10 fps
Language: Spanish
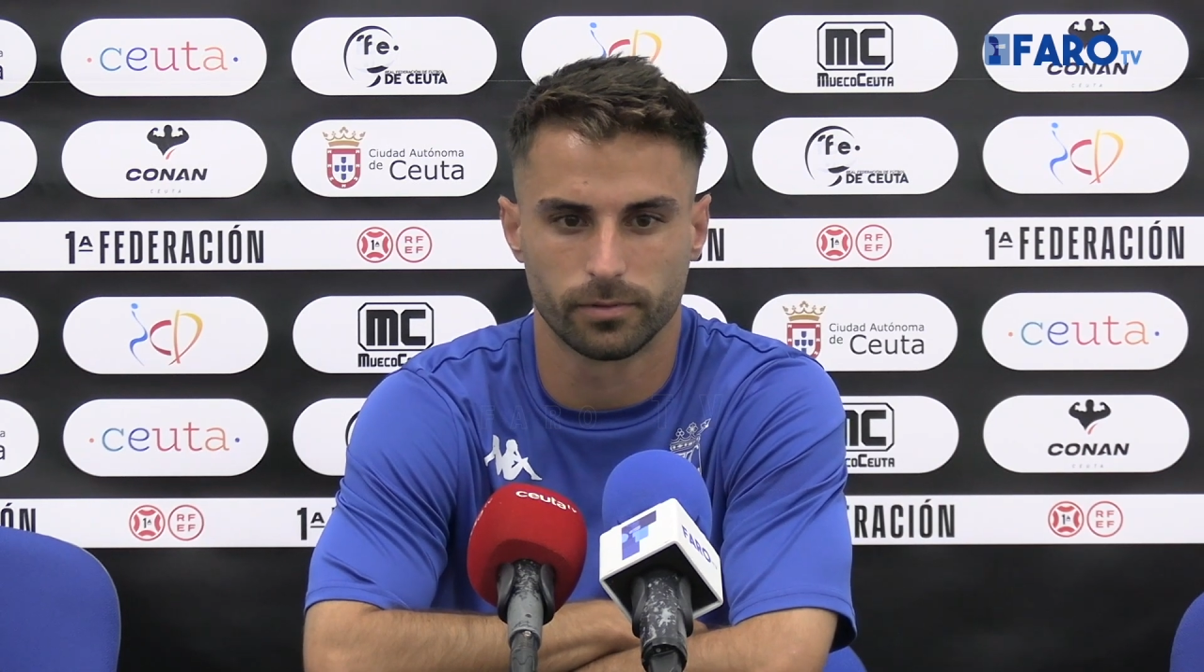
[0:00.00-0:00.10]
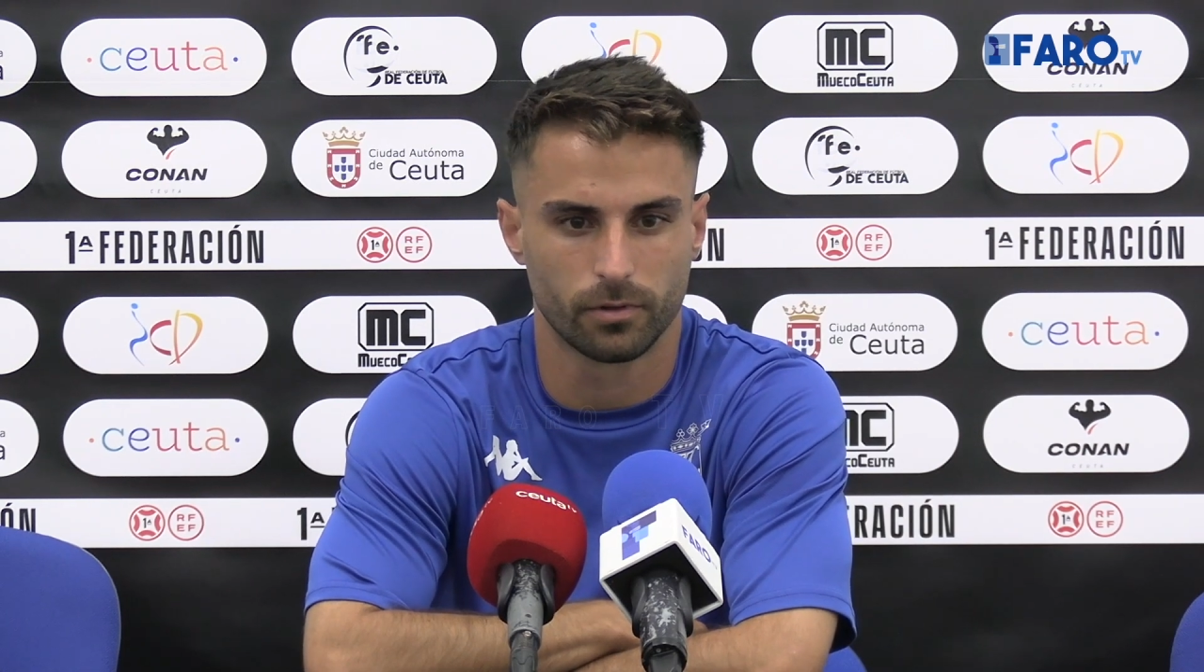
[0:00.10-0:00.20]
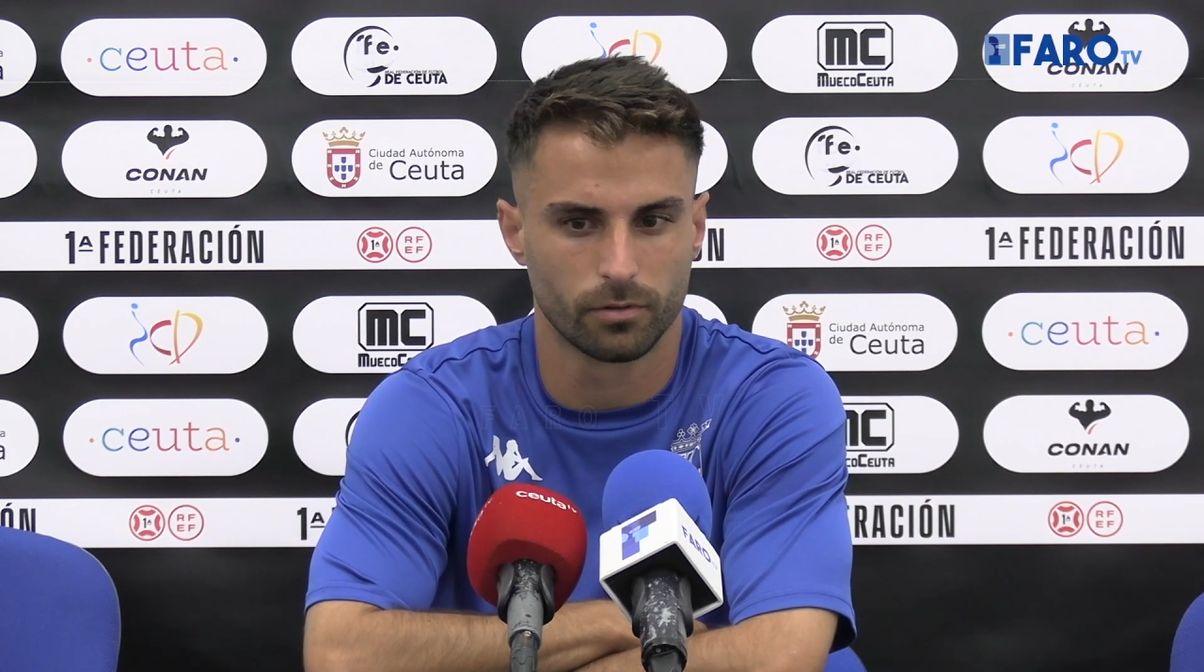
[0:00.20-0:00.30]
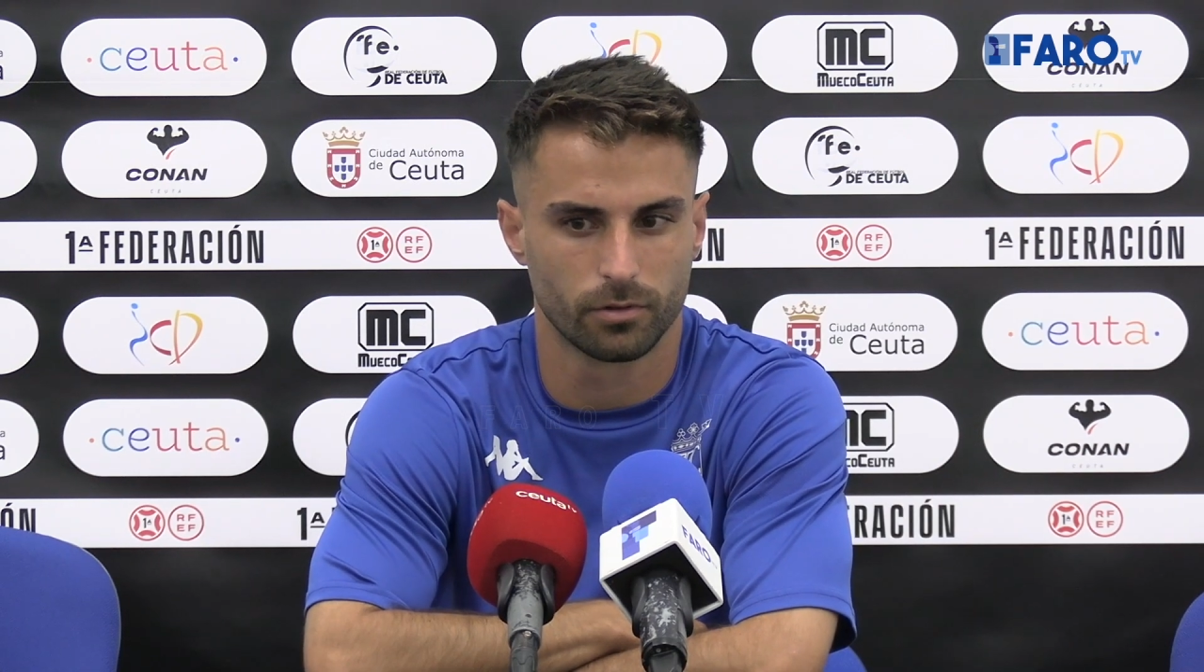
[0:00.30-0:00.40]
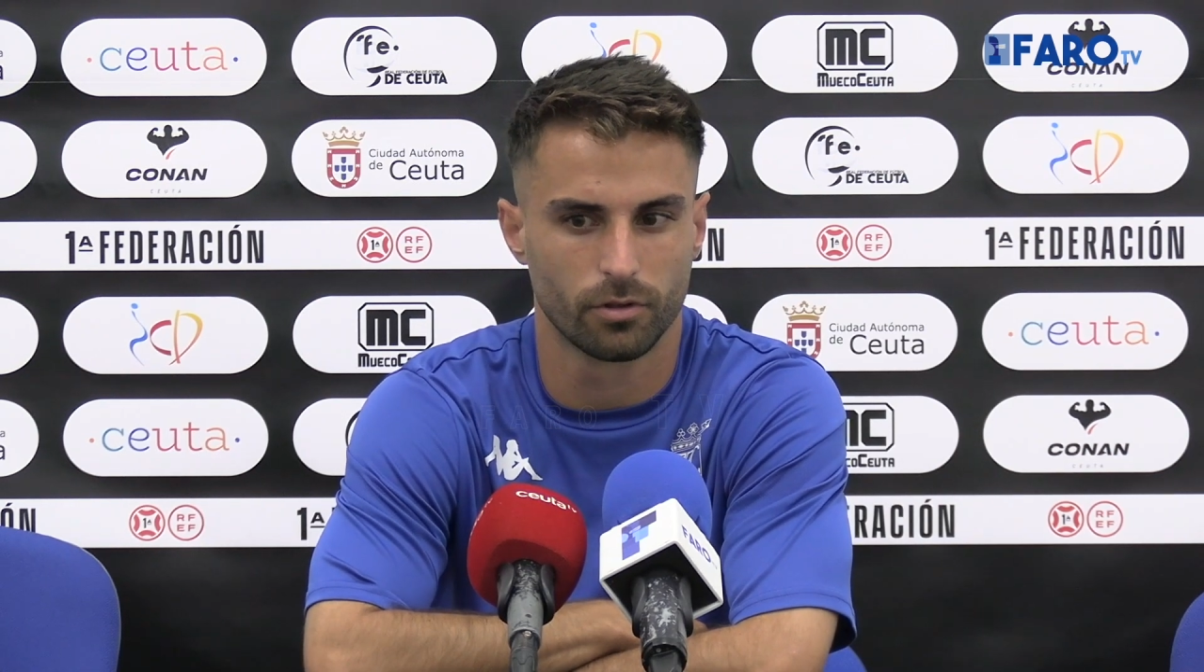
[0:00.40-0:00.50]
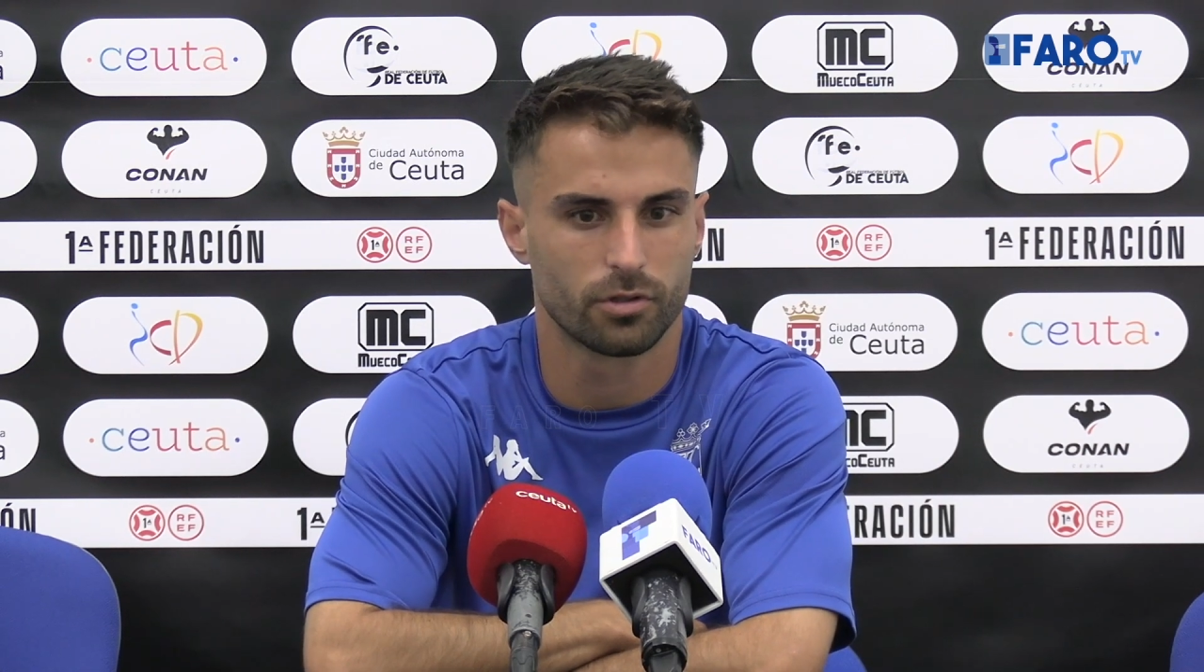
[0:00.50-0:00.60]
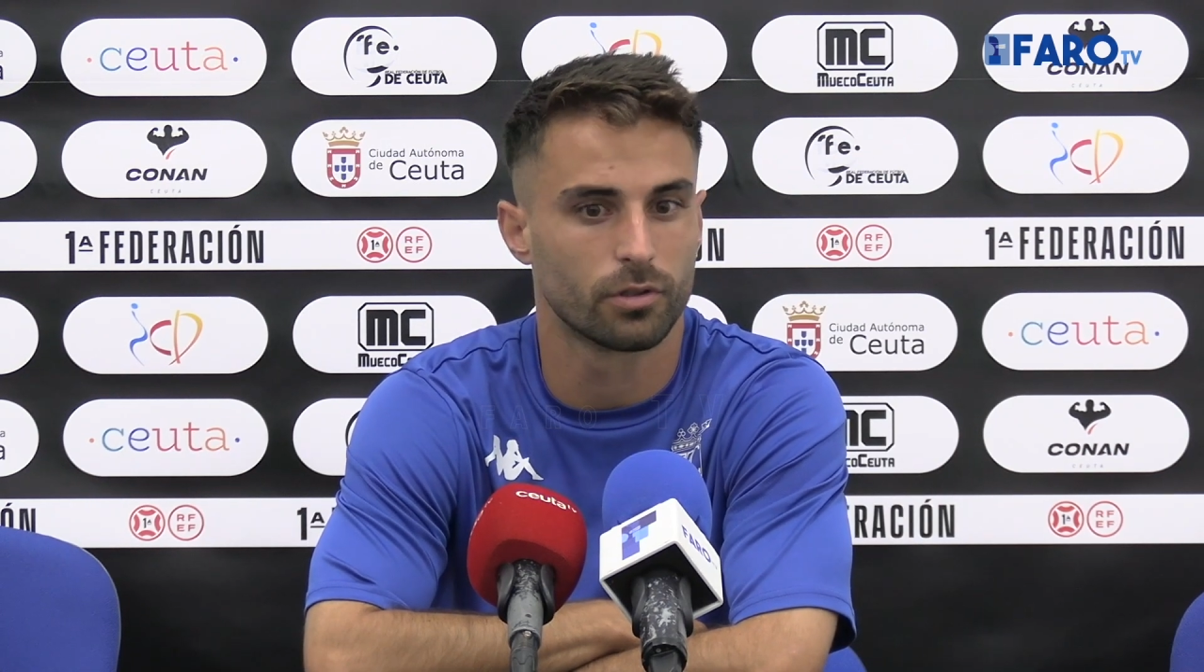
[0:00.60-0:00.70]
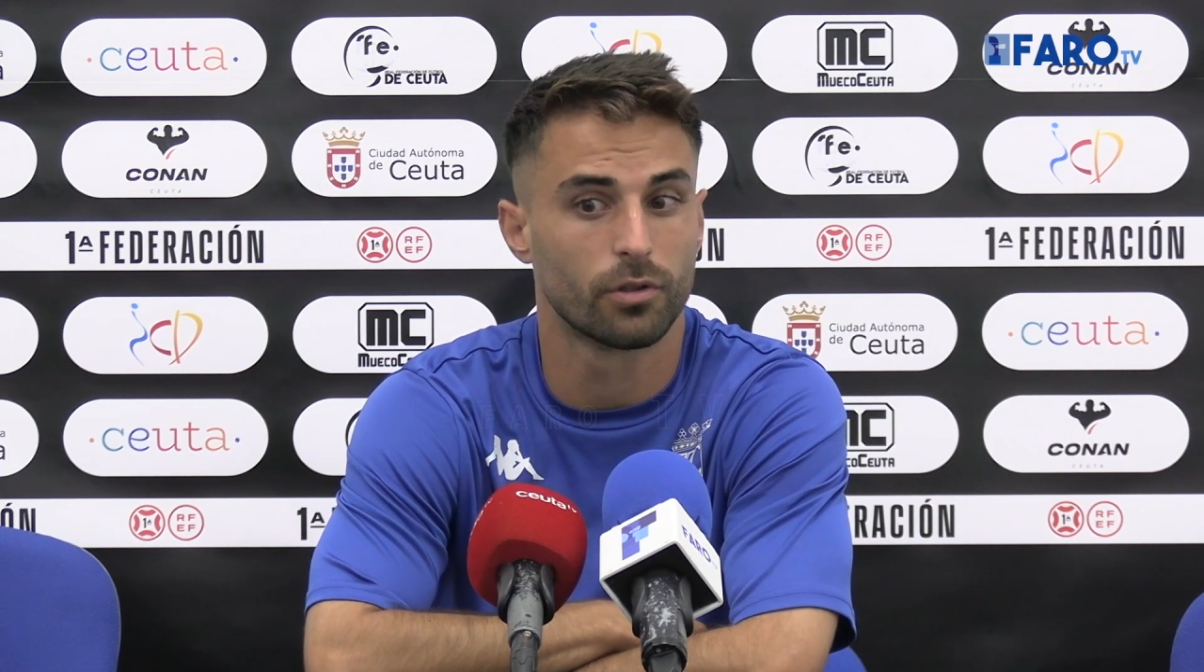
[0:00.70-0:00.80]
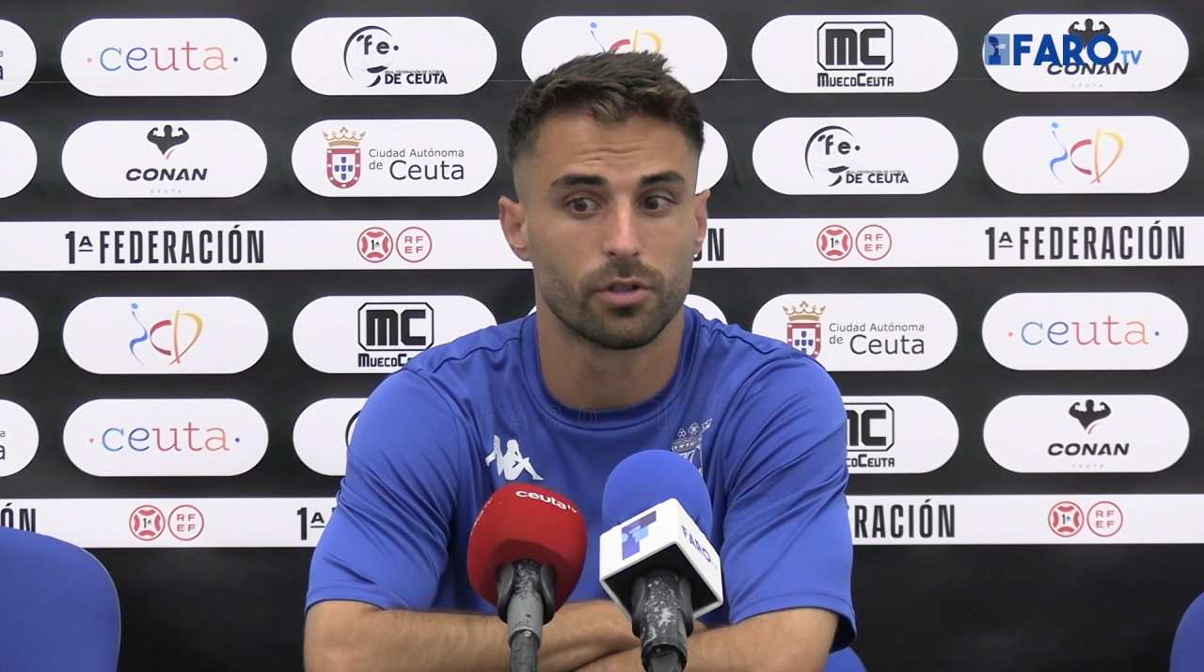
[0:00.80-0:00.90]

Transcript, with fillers: con, yo lo